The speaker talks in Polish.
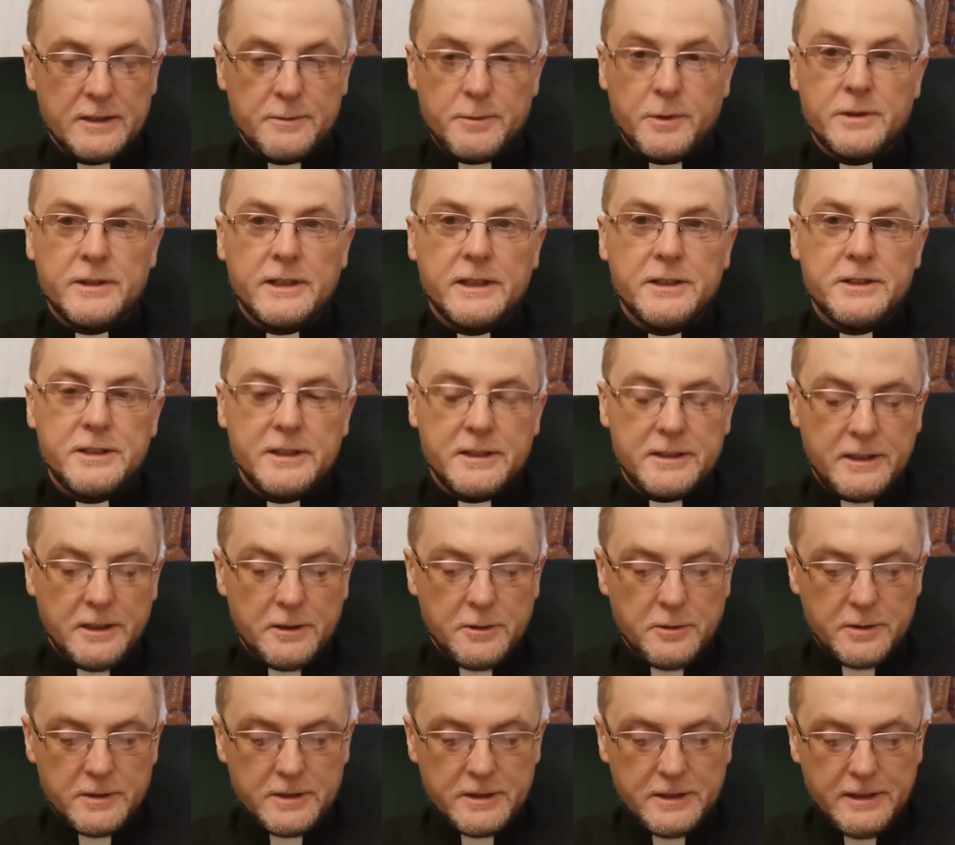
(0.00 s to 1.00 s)
spotkać się z
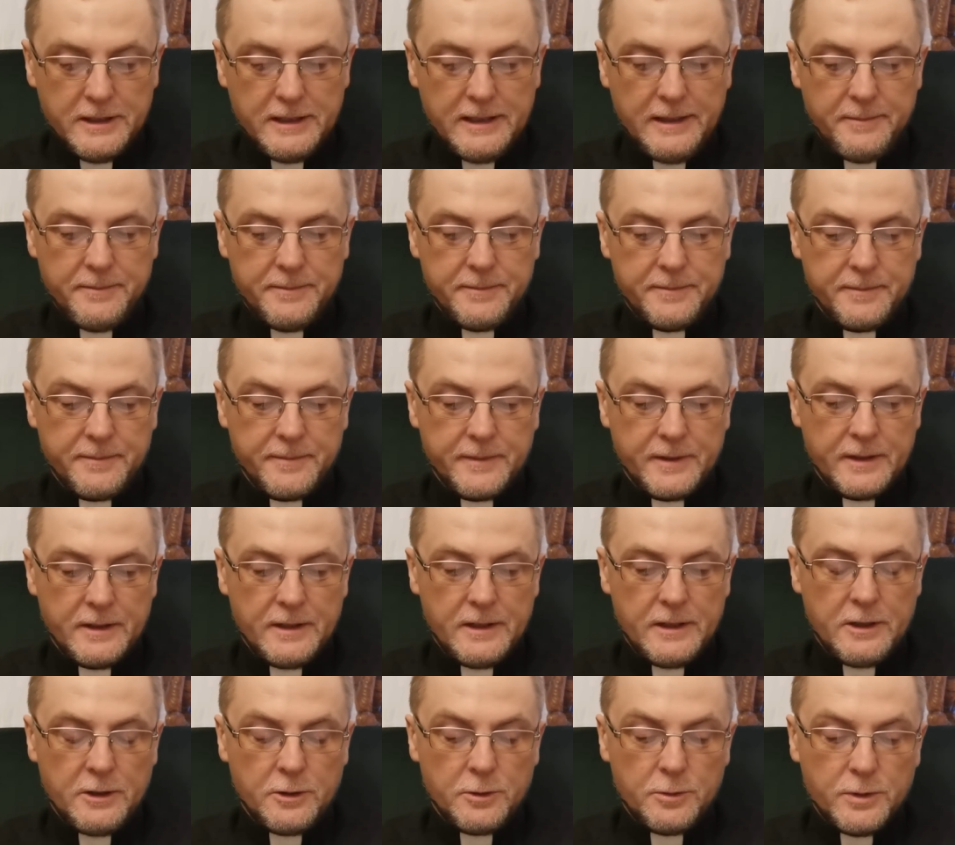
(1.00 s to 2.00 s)
Jego Synem,
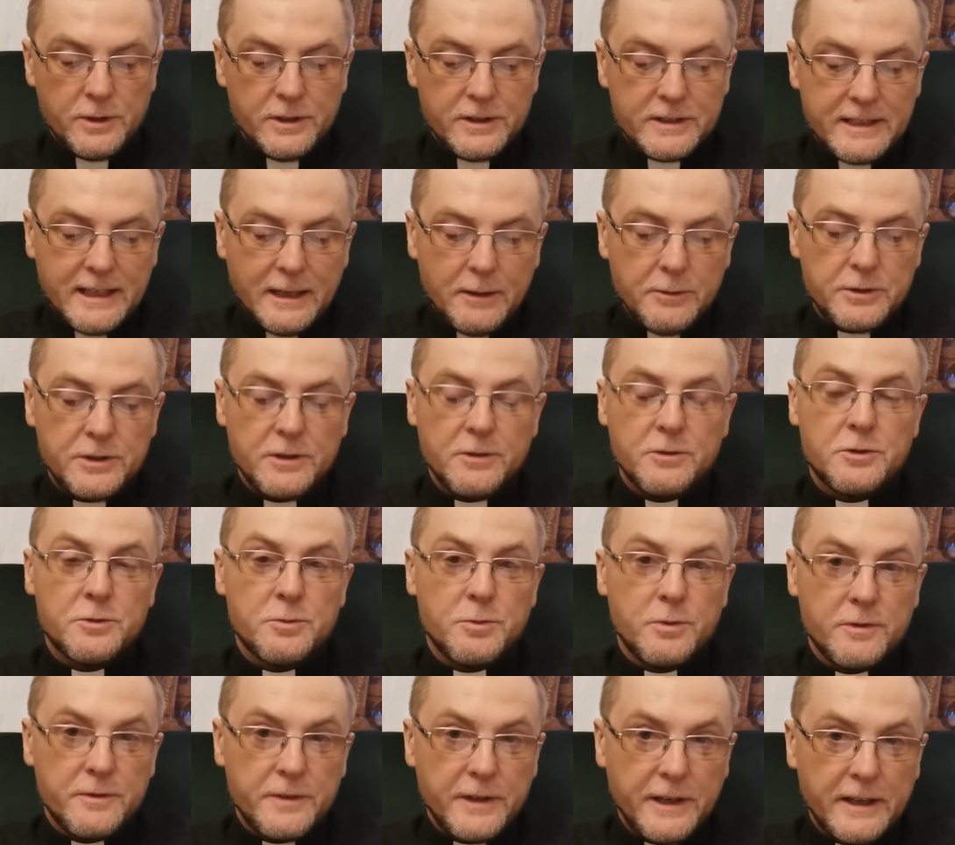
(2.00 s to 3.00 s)
który stał się
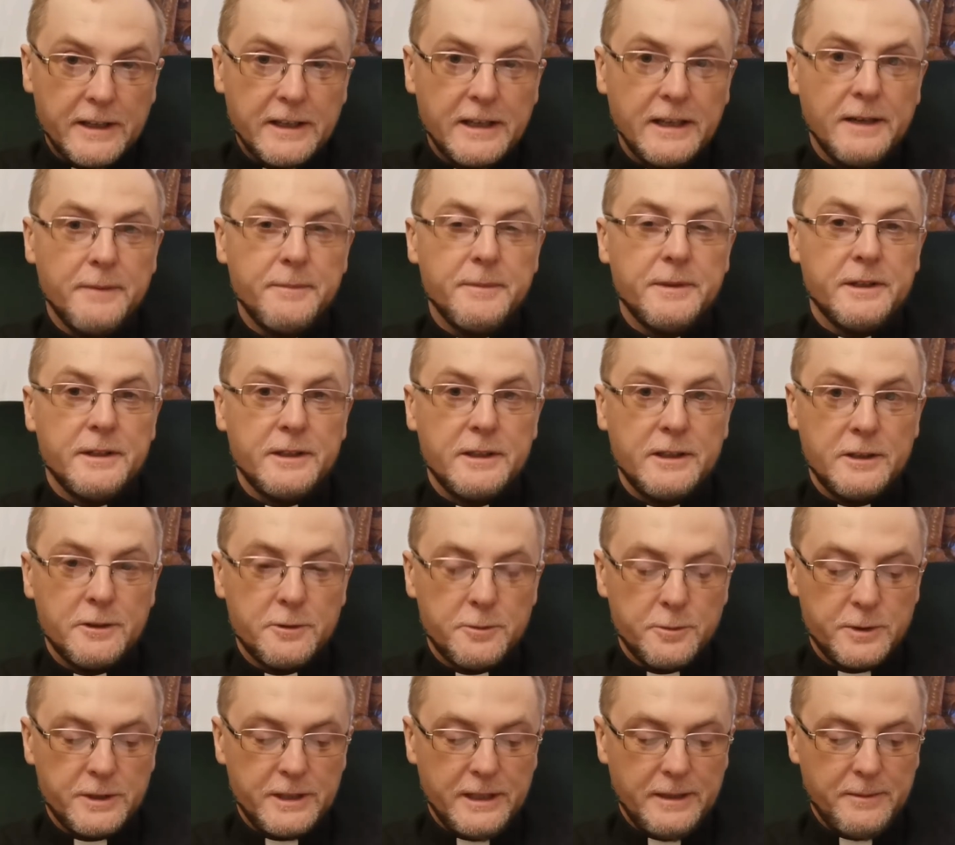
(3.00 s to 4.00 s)
człowiekiem,
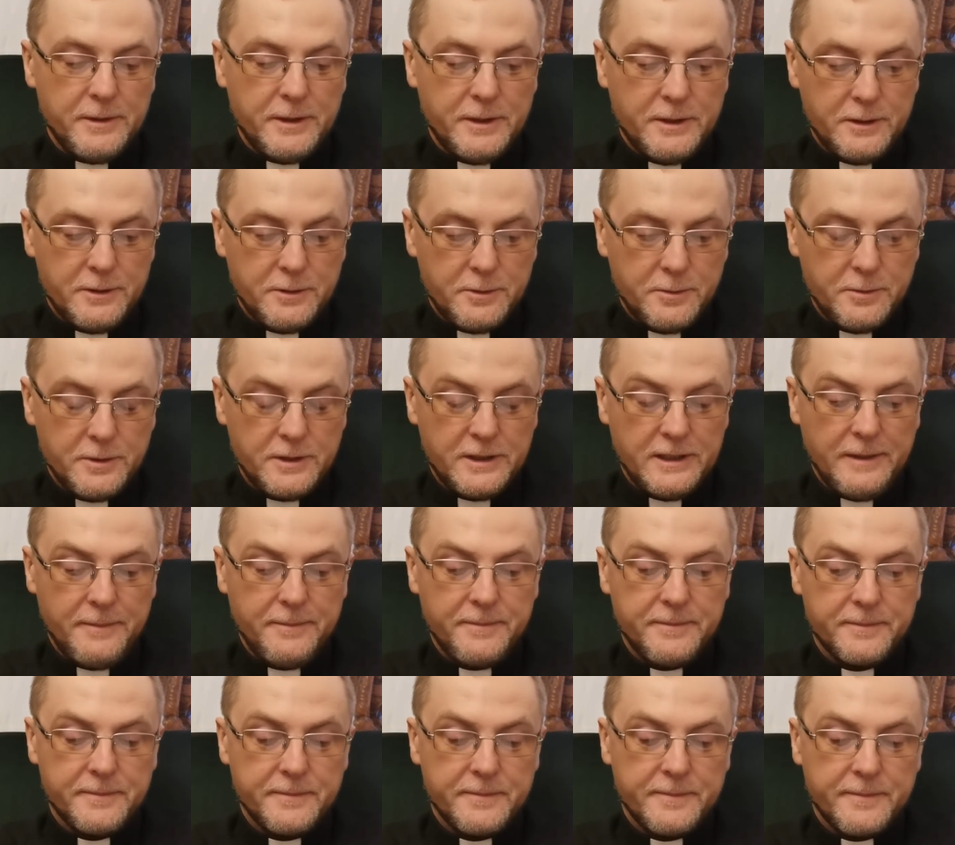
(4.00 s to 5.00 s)
Jezusem
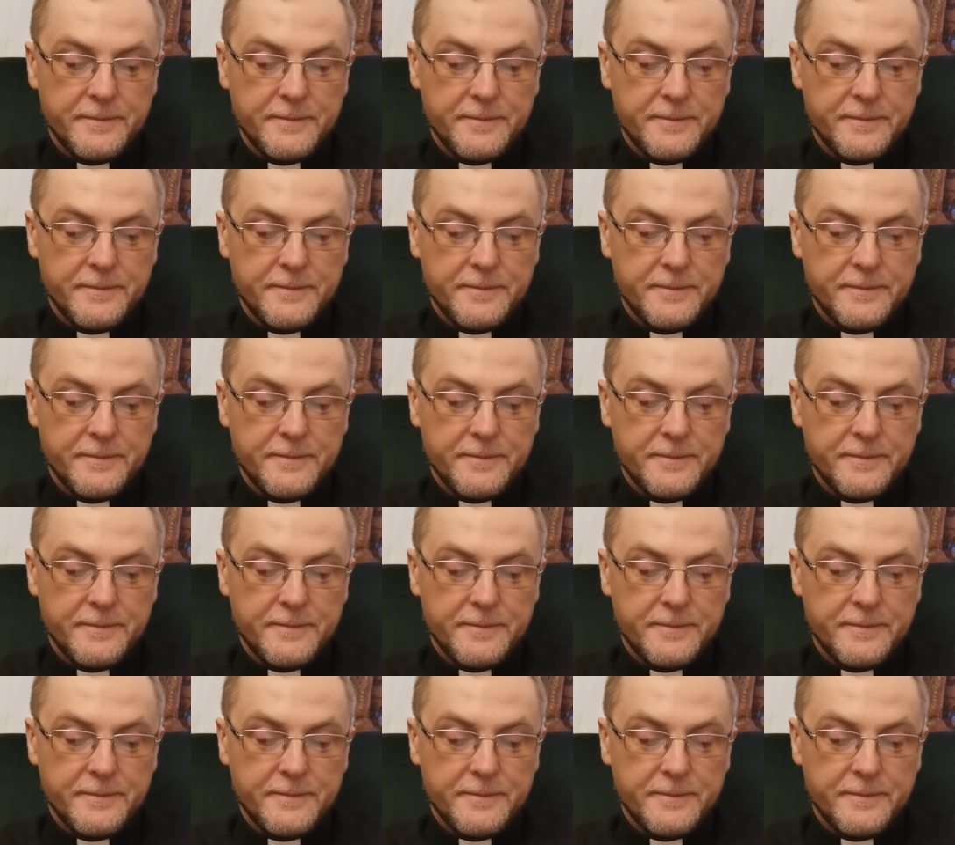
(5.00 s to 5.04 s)
Chrystusem,